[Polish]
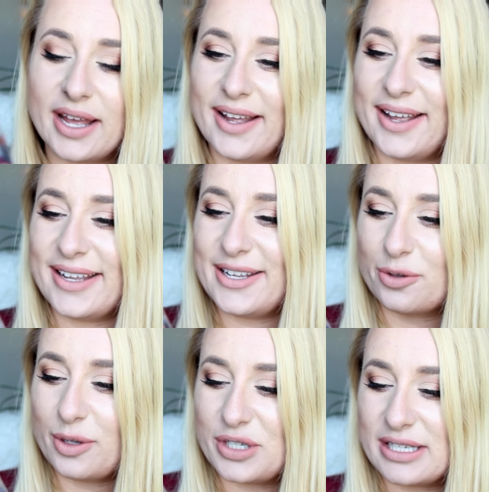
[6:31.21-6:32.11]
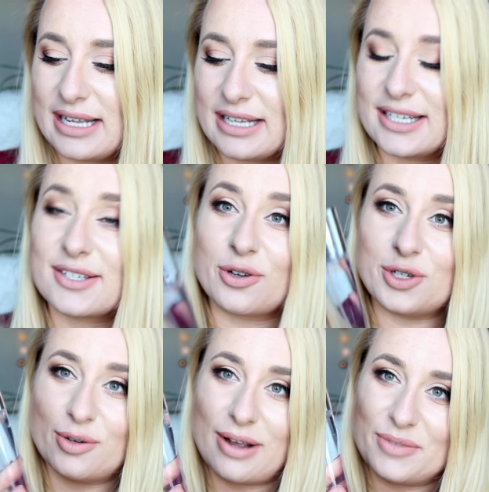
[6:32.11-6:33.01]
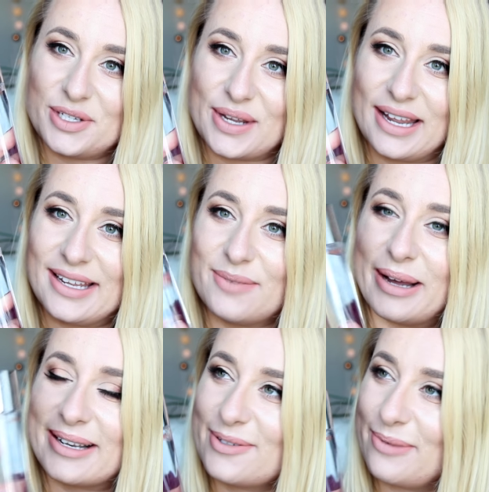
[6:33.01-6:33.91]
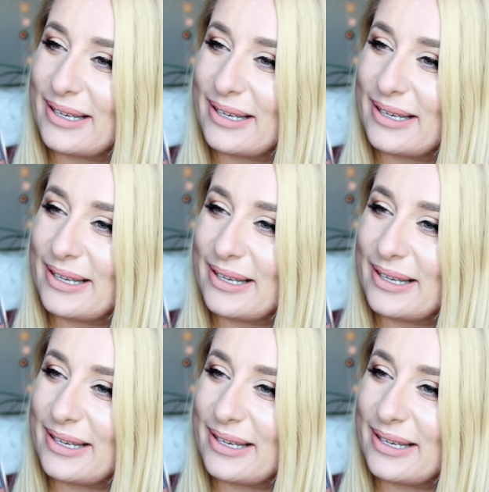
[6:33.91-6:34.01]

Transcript: e, i ją dobrze znacie, skończyła mi się i bardzo,